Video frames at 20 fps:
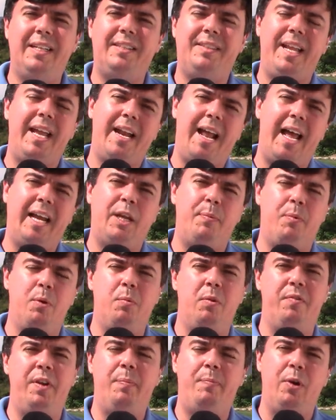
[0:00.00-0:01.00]
terá que
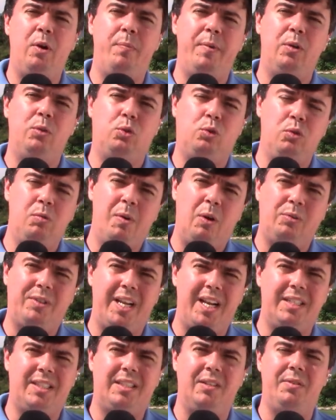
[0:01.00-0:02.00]
promover pelo menos uma
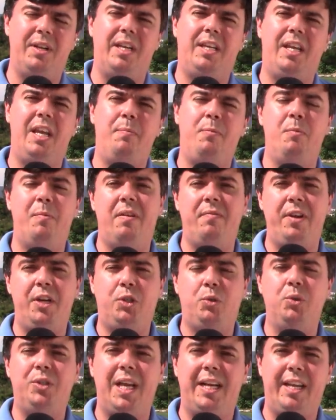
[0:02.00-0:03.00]
alteração na equipe, uma vez
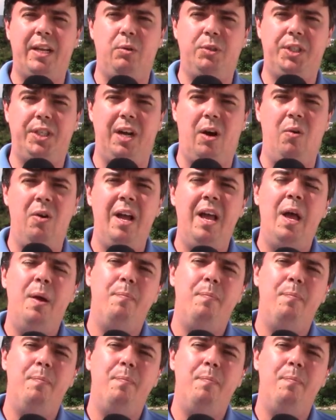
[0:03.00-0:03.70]
que o zagueiro Digão